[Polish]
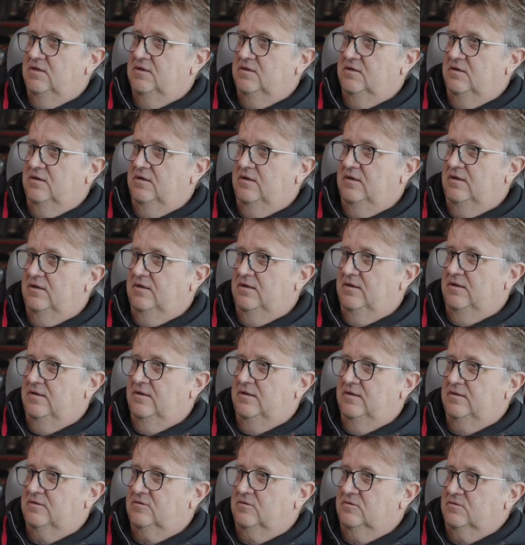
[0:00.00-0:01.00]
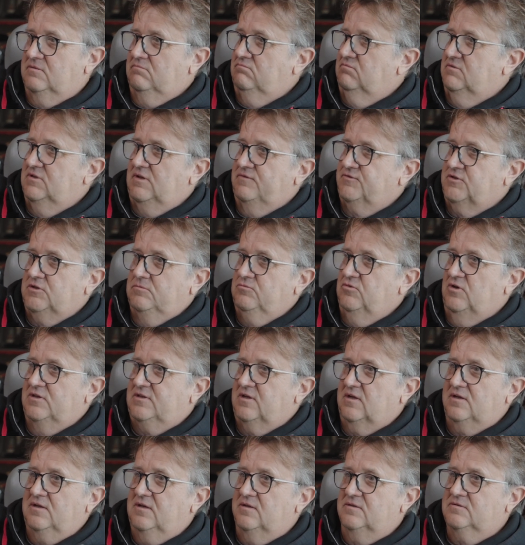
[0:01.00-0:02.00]
E, to zawsze była
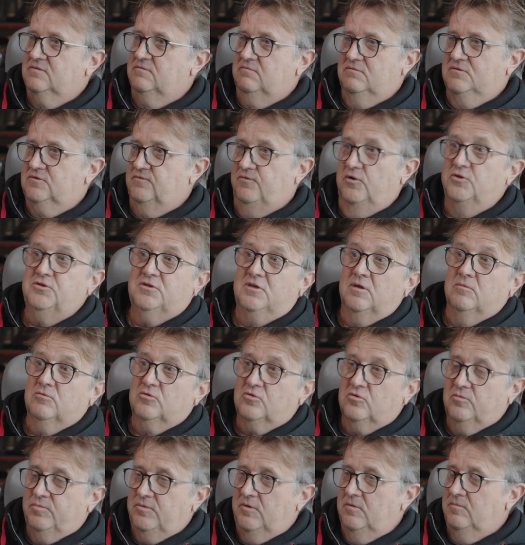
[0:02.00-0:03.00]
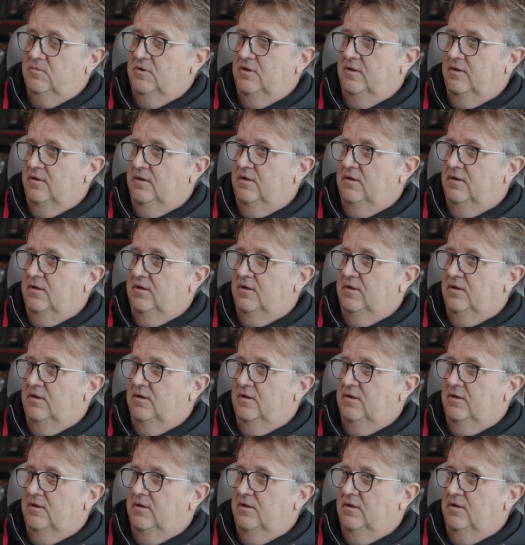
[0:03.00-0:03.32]
taka, z Wojtkiem Krupą,